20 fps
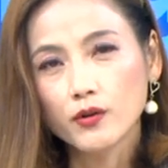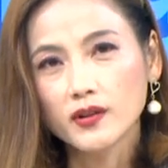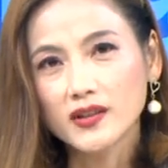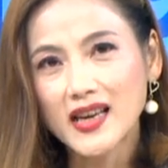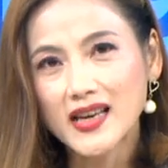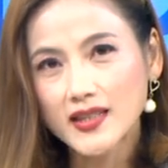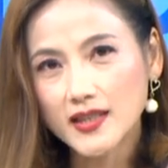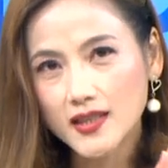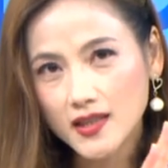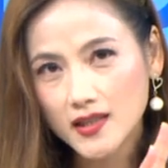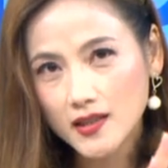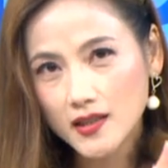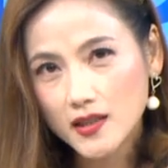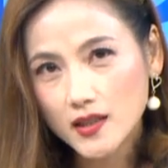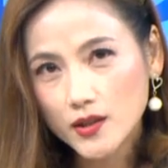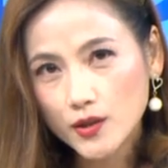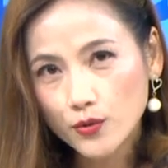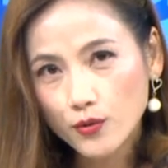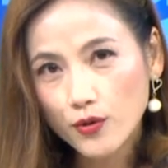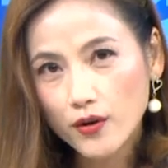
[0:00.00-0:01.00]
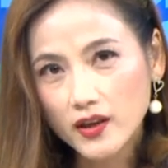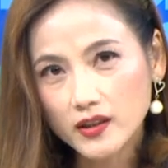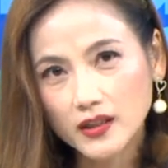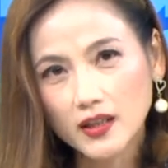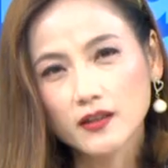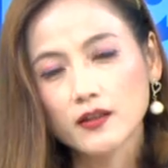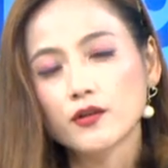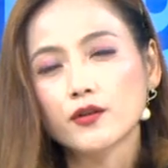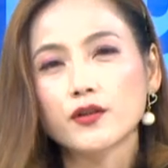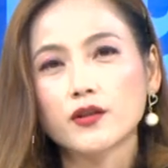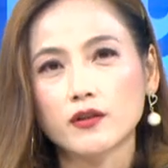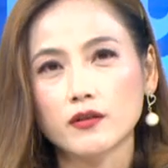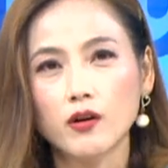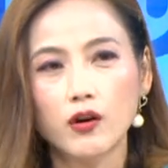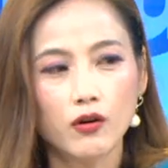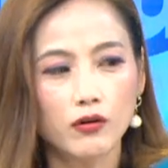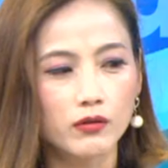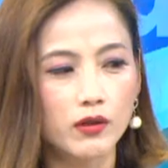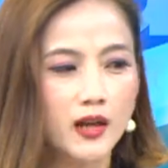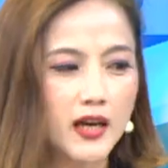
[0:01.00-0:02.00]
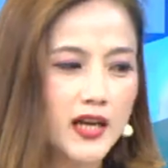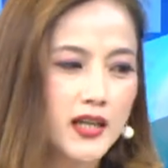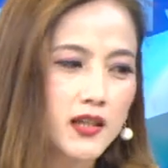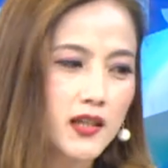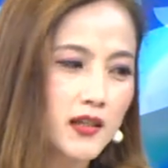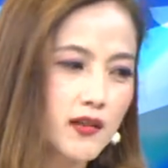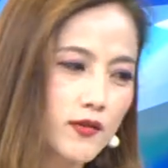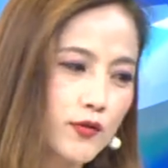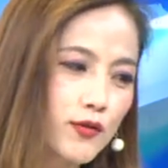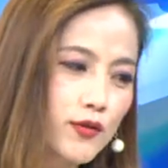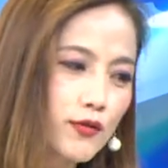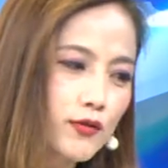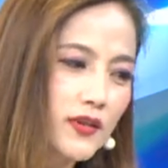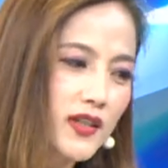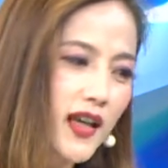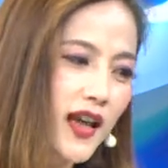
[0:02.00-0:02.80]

我在四月底的时候，指数